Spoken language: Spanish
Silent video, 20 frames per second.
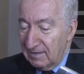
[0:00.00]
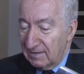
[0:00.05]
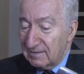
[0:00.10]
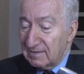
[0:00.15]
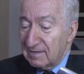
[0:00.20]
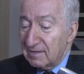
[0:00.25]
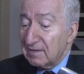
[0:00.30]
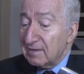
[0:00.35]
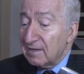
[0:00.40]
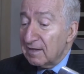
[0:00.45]

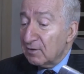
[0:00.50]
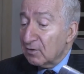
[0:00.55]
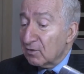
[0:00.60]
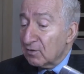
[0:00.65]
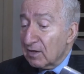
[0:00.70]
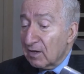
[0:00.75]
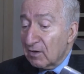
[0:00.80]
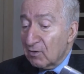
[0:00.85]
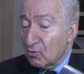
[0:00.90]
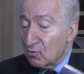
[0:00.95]

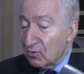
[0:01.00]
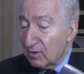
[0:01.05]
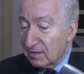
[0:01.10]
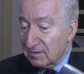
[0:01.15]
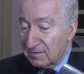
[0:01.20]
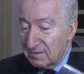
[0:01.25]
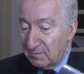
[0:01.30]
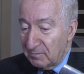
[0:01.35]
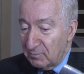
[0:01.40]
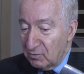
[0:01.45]
existieron
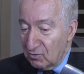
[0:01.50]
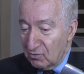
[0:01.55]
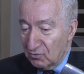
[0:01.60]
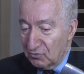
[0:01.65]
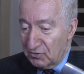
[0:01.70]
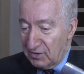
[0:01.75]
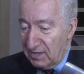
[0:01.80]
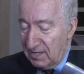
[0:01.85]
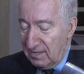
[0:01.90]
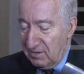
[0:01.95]
ahora hace
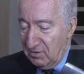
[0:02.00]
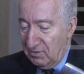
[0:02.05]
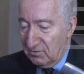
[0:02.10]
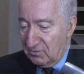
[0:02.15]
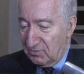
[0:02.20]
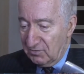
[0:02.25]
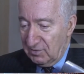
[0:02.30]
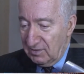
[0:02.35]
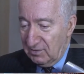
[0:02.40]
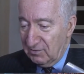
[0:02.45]
pocos
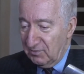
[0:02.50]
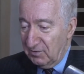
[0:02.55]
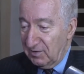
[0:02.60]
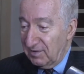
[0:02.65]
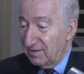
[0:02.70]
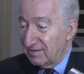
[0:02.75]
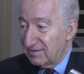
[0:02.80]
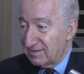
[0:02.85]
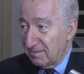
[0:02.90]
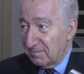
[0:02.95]
años
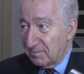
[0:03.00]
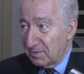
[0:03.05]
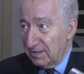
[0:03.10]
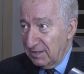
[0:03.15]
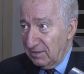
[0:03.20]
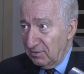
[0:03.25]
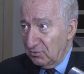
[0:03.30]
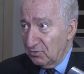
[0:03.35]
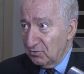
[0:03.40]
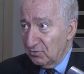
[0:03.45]
héroes de esa
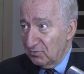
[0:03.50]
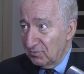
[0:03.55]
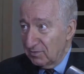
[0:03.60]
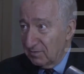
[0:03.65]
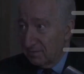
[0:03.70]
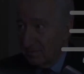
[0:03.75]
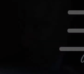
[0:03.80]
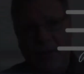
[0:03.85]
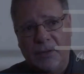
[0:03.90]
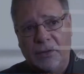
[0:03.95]
magnitud.
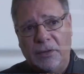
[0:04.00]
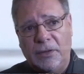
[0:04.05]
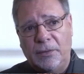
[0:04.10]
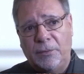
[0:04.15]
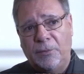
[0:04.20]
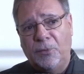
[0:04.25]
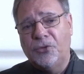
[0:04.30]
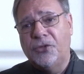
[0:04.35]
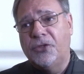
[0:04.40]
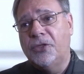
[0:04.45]

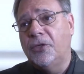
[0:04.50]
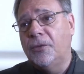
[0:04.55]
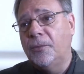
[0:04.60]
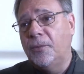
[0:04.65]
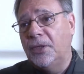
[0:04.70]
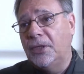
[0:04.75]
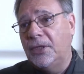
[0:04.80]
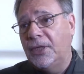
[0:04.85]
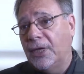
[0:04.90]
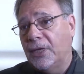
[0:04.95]
Eh, hemos sido
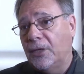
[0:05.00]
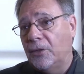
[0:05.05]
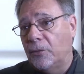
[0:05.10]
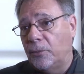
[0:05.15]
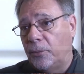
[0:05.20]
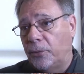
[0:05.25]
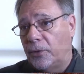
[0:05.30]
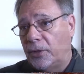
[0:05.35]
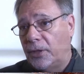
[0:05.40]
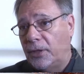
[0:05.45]

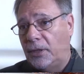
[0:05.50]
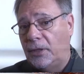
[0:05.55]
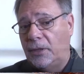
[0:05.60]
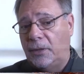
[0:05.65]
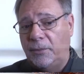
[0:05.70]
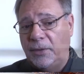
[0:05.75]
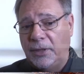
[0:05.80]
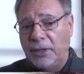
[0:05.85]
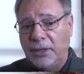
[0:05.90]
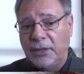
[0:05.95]
invitados por
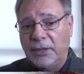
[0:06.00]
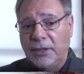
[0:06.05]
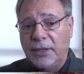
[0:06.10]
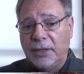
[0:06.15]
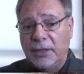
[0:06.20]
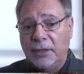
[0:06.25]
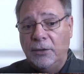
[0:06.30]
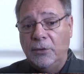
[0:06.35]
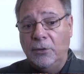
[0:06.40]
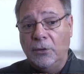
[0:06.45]
el
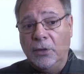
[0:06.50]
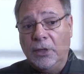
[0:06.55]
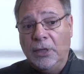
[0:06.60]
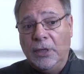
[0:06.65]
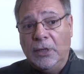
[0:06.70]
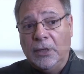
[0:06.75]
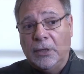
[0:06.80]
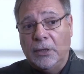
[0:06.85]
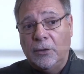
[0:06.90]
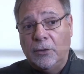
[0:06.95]
Ministerio
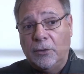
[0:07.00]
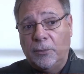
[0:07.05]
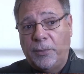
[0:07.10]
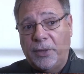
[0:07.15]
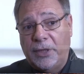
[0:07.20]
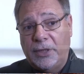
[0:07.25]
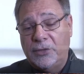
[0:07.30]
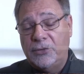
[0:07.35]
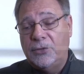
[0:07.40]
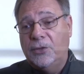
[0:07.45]
y nos
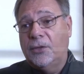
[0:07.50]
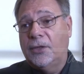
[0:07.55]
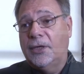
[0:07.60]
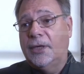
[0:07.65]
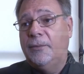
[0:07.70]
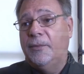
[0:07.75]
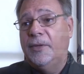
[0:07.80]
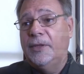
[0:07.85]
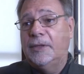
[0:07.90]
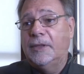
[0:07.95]
pareció
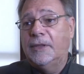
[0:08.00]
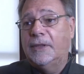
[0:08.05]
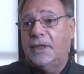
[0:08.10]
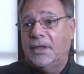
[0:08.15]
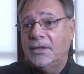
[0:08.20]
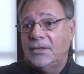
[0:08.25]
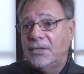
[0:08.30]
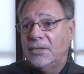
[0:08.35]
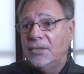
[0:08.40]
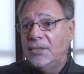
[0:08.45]
realmente
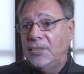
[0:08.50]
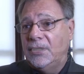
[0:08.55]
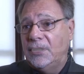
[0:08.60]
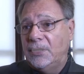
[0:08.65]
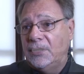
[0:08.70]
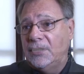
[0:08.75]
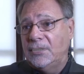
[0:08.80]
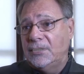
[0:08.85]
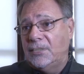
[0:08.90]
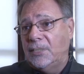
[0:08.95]

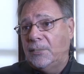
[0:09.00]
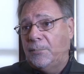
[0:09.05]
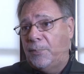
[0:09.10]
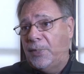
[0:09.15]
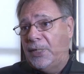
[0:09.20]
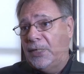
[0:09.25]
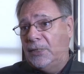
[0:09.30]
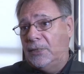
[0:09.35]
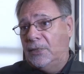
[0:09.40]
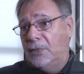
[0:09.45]
trascendente ser
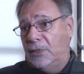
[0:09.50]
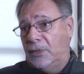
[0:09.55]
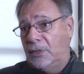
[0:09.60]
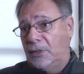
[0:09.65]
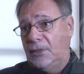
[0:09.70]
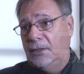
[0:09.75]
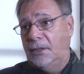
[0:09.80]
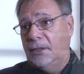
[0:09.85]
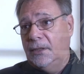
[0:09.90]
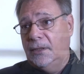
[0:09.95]
parte
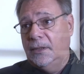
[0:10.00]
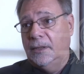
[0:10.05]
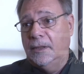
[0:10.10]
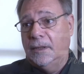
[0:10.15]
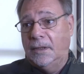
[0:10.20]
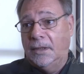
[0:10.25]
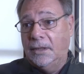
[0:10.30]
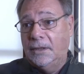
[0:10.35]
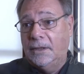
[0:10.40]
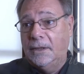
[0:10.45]
de
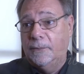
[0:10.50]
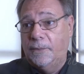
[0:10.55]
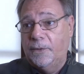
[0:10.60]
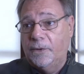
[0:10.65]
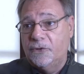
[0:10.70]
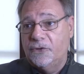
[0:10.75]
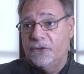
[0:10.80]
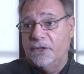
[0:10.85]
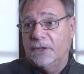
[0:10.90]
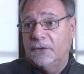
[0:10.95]
este, de este
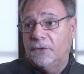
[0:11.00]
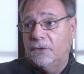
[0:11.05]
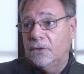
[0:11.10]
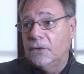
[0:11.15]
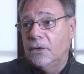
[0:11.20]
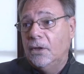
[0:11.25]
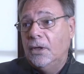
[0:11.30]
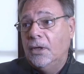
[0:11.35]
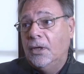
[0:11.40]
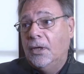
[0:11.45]

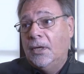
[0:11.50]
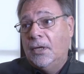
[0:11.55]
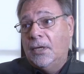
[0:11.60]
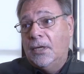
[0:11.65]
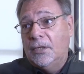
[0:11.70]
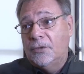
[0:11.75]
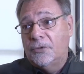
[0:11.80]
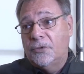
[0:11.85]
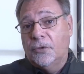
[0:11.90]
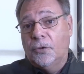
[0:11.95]
proyecto.
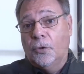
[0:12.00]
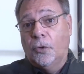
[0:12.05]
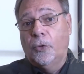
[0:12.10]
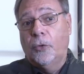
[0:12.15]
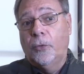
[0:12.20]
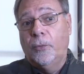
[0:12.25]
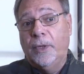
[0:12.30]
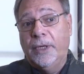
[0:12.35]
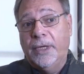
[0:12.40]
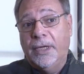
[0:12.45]
Eso
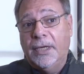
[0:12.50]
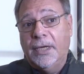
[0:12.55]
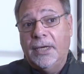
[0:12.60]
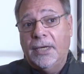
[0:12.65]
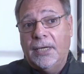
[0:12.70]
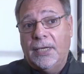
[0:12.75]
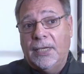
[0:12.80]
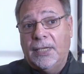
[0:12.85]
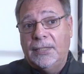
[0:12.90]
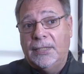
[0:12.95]
nos
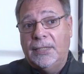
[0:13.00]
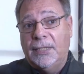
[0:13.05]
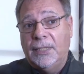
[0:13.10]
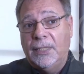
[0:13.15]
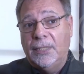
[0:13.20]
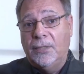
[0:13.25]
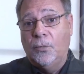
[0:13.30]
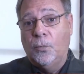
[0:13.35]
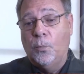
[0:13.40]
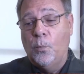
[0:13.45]
obliga a
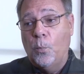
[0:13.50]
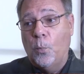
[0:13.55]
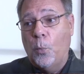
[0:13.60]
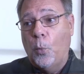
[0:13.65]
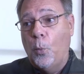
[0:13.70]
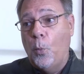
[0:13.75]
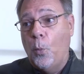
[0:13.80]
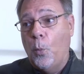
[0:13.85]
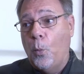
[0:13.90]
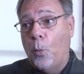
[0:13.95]
tener
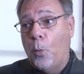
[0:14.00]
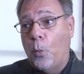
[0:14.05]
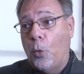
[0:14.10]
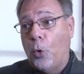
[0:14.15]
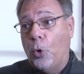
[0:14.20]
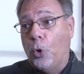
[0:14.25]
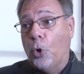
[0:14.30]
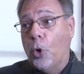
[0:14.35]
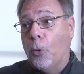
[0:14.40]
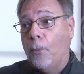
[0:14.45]

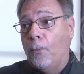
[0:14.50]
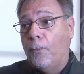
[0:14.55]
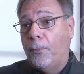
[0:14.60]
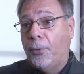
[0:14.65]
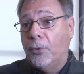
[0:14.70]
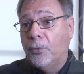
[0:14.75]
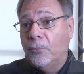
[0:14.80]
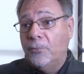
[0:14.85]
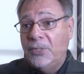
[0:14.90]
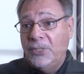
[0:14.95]
un,
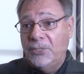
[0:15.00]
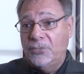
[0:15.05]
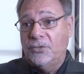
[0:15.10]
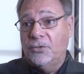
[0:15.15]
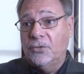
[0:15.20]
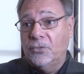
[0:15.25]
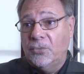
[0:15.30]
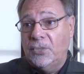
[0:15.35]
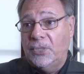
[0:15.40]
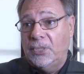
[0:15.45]

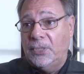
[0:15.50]
compromiso